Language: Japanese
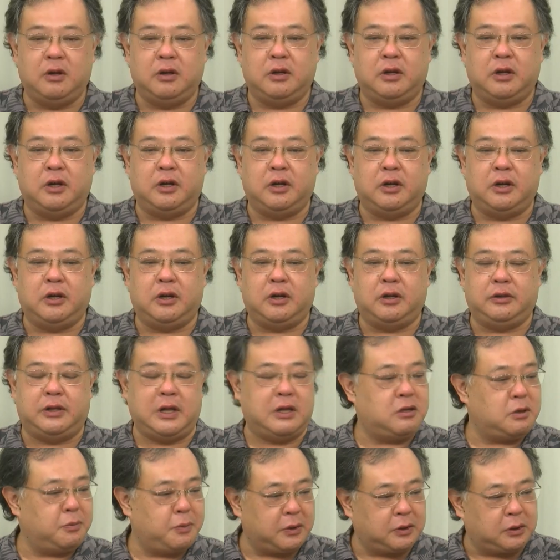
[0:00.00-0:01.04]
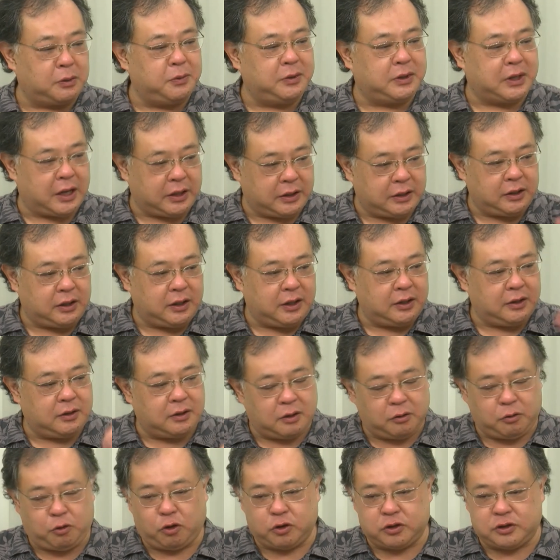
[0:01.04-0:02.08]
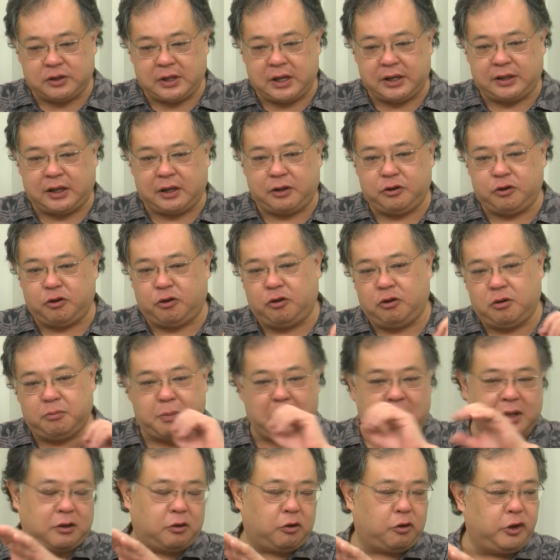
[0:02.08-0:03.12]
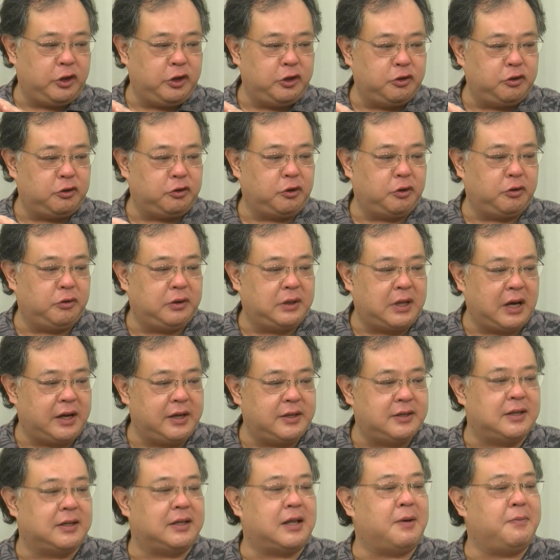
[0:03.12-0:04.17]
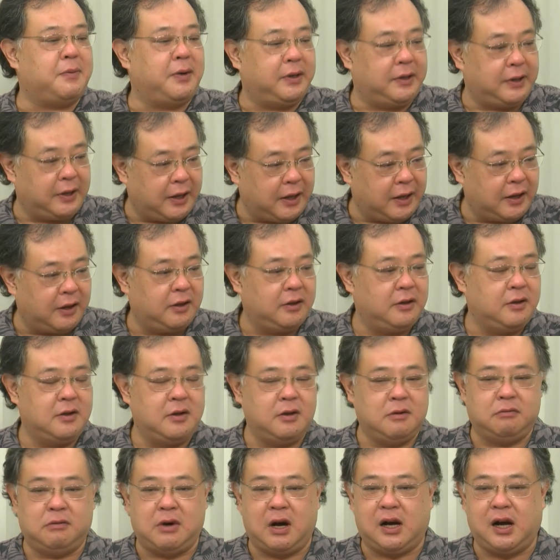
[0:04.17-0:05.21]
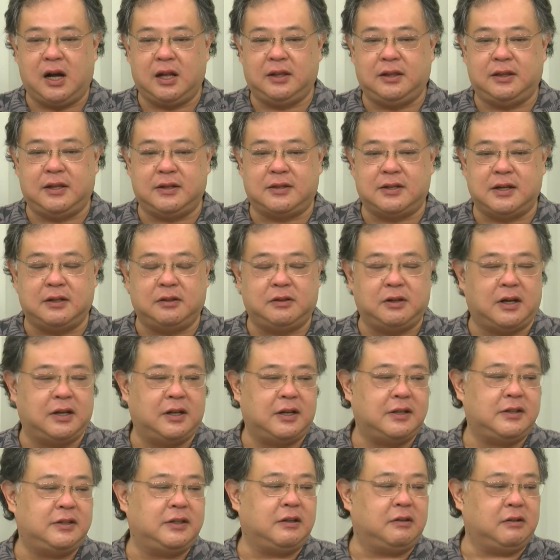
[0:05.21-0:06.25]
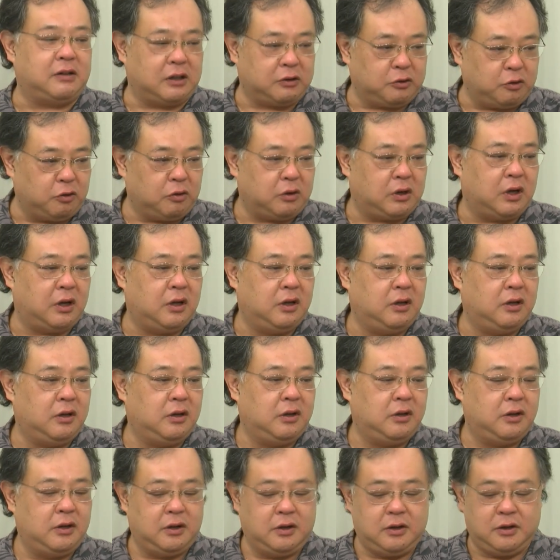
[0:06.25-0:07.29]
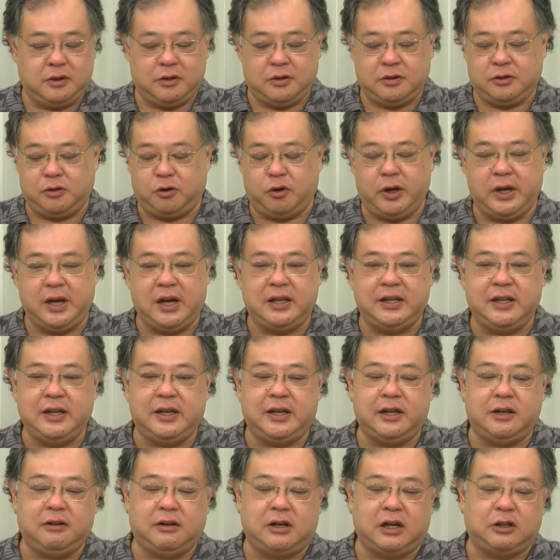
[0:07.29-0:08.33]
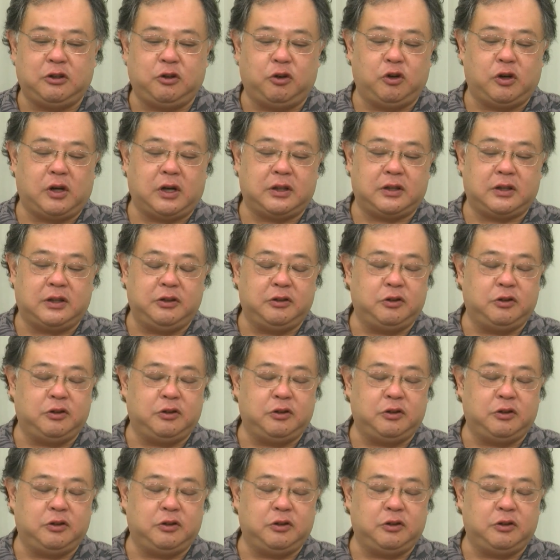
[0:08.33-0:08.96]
う電書バトみたいにこう伝えた情報をパッとこれ言うというだけじゃダメで、うんうん、分かってちゃんと話してるかどうか、はいはいはい、それができるかどうかってい